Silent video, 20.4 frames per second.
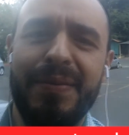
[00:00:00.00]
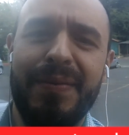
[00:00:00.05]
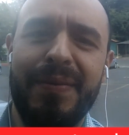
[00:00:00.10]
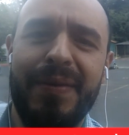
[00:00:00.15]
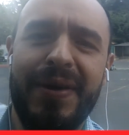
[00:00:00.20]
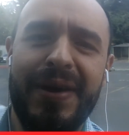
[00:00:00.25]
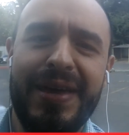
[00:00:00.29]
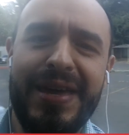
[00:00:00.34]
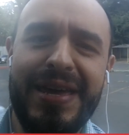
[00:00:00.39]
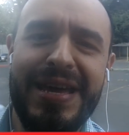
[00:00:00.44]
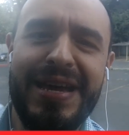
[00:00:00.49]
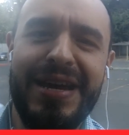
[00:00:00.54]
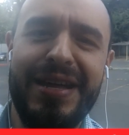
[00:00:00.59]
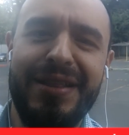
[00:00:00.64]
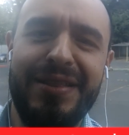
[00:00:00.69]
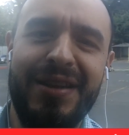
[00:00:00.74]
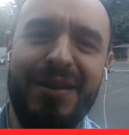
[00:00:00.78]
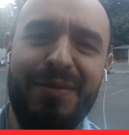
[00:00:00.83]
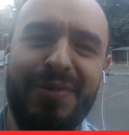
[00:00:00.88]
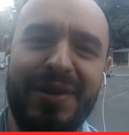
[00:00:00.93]
Gigante
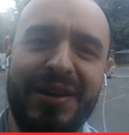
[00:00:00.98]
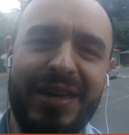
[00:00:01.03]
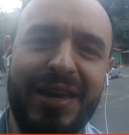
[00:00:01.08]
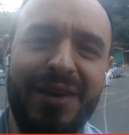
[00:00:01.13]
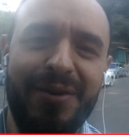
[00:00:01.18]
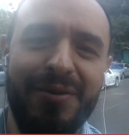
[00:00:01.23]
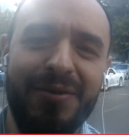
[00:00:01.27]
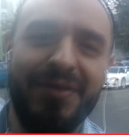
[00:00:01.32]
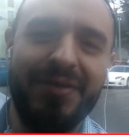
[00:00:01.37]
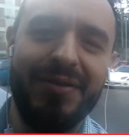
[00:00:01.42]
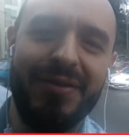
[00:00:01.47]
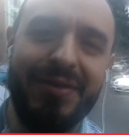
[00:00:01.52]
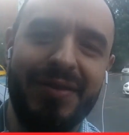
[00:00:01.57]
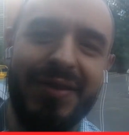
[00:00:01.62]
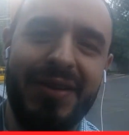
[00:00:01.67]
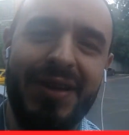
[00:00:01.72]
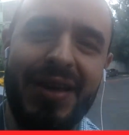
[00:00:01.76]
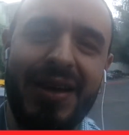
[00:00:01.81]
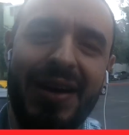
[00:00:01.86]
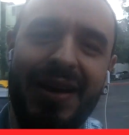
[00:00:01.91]
el parqueo.
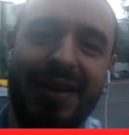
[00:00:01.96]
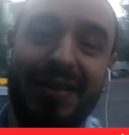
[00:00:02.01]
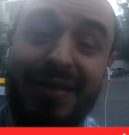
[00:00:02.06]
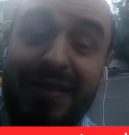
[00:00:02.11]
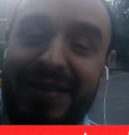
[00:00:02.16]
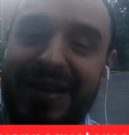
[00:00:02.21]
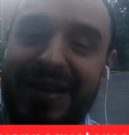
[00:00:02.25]
Antes era